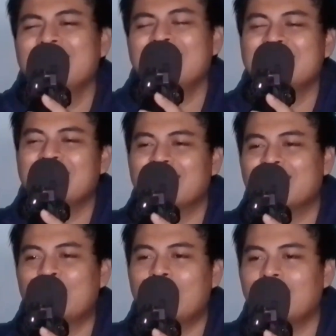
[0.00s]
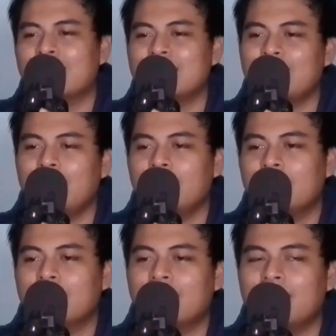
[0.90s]
anjir gue agak kecewa
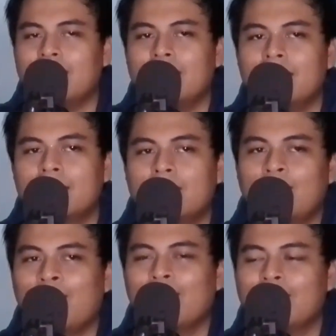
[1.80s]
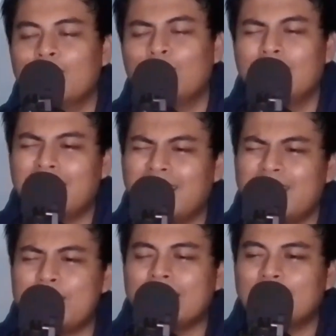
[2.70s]
karena dua waifu gue gak
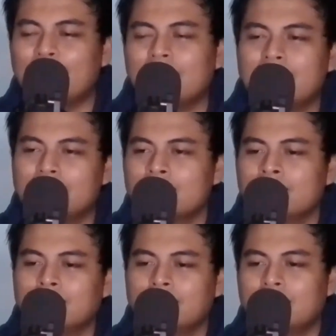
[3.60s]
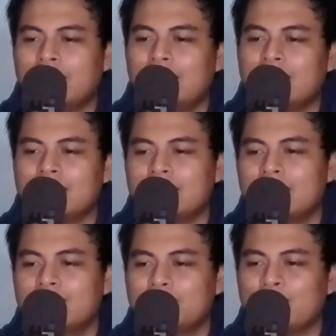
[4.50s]
masuk di list
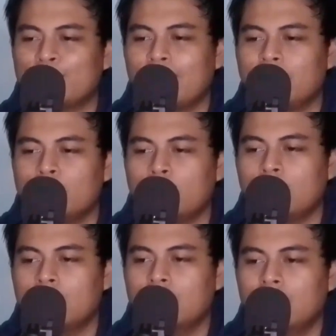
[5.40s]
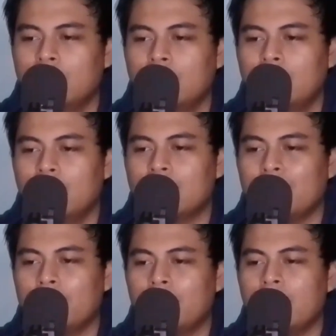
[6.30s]
best waifu coy
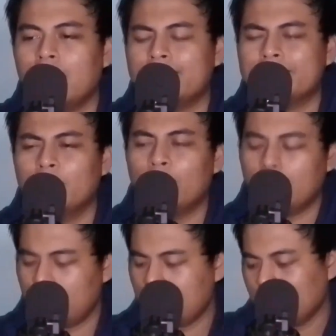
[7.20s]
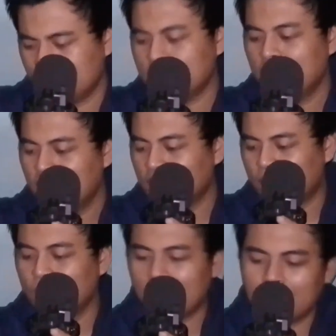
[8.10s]
tapi ya oke okay lah
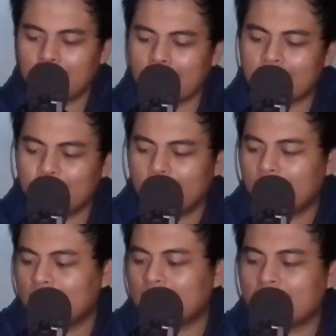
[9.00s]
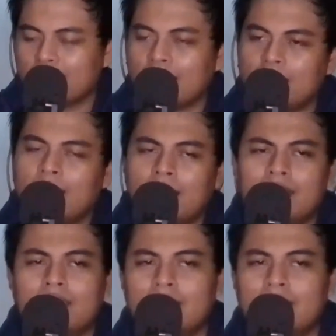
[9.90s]
gue ngakuin kekalahan